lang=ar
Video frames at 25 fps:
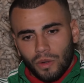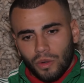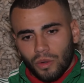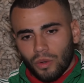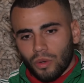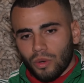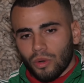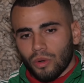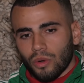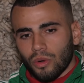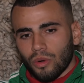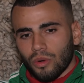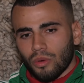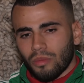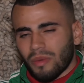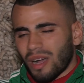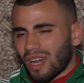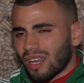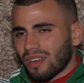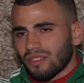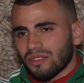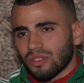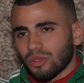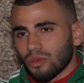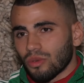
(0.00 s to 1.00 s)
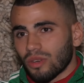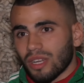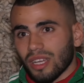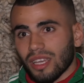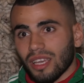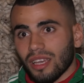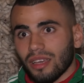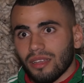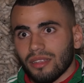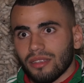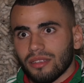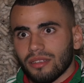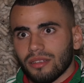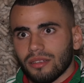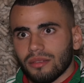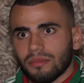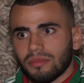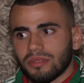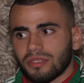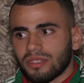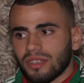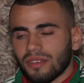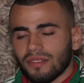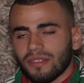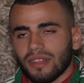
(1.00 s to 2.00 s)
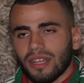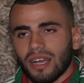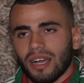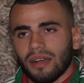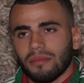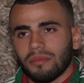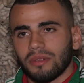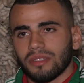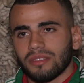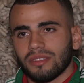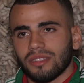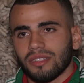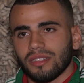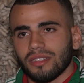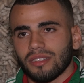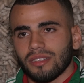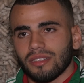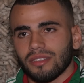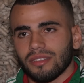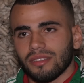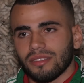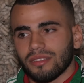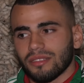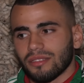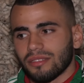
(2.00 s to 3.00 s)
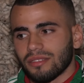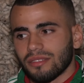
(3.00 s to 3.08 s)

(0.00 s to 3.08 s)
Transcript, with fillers: وما عرفش ولا كاين بزاف د آه،